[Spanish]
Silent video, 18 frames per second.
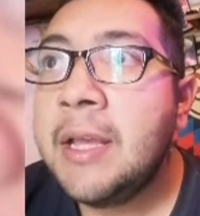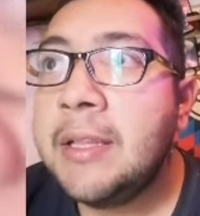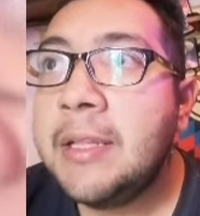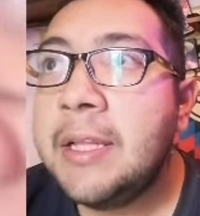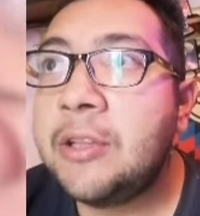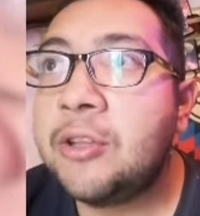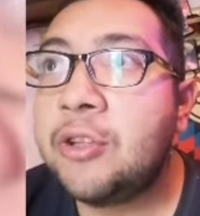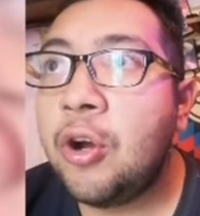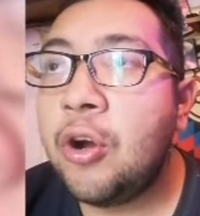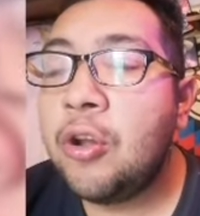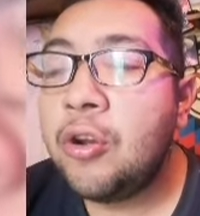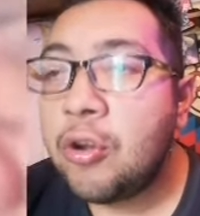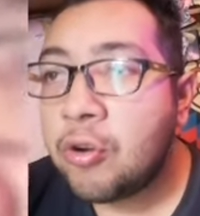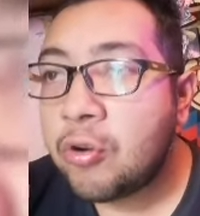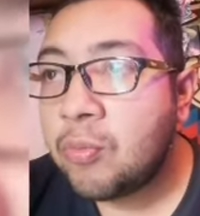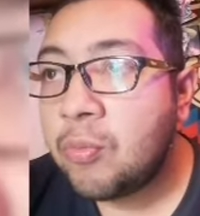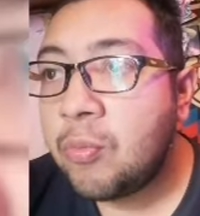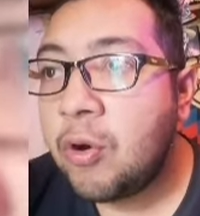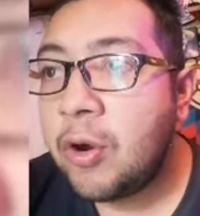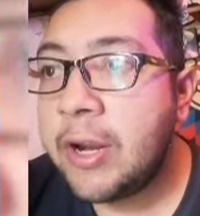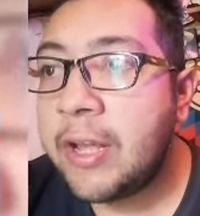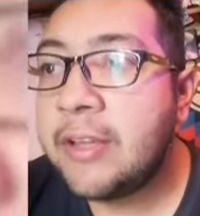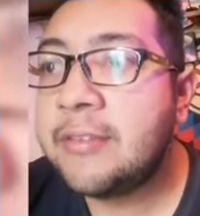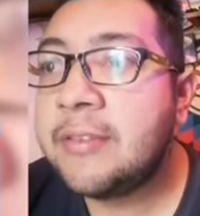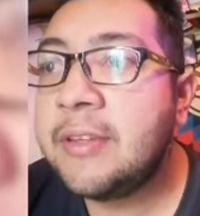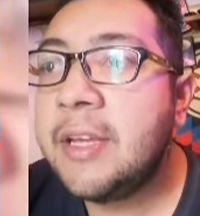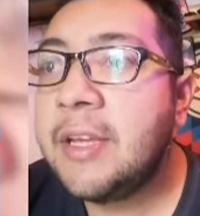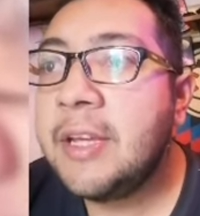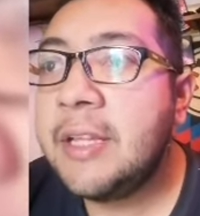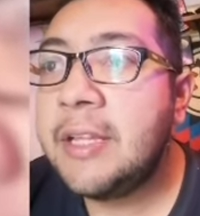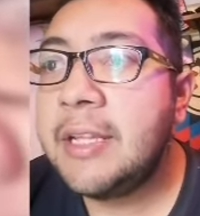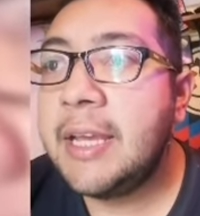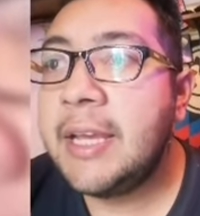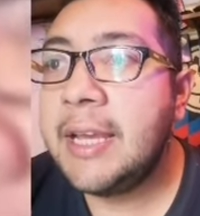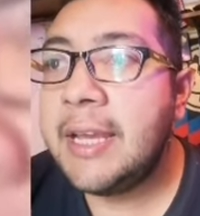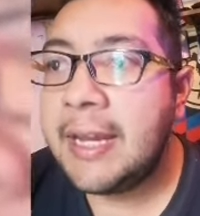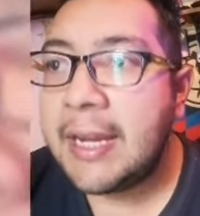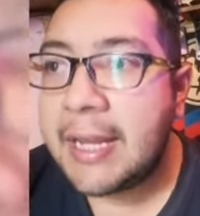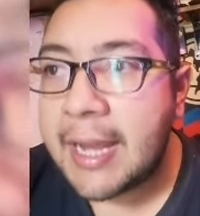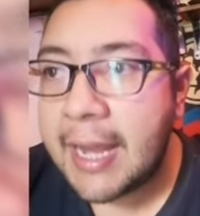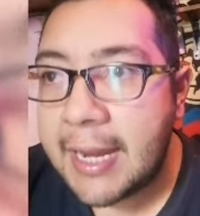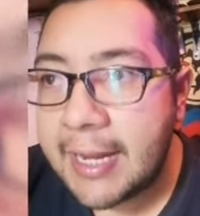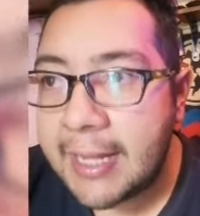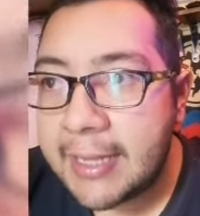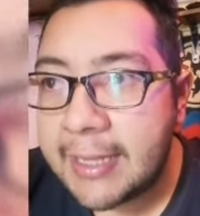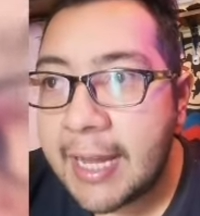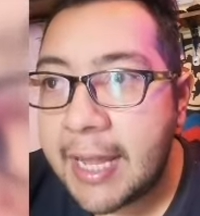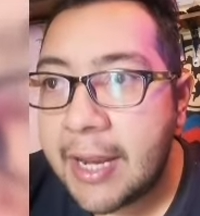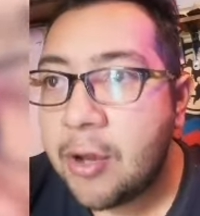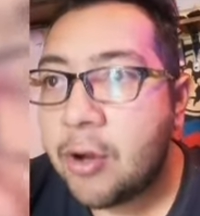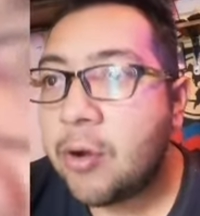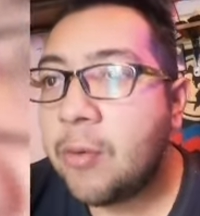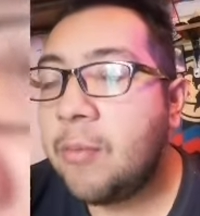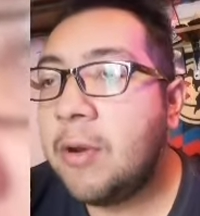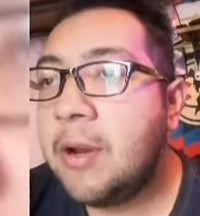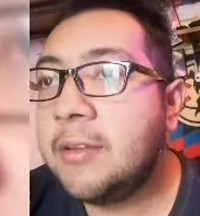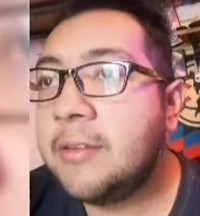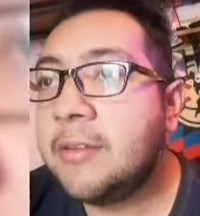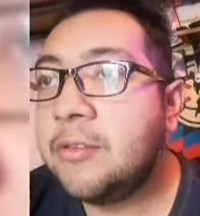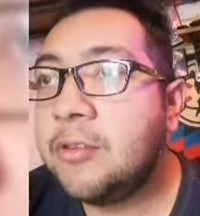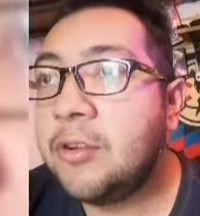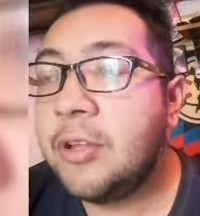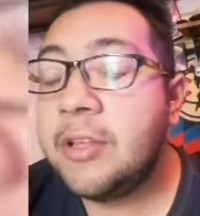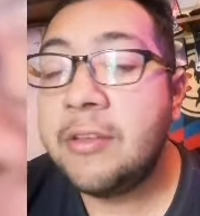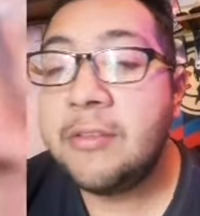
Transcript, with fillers: de todos los rumores, del calendario, como les estoy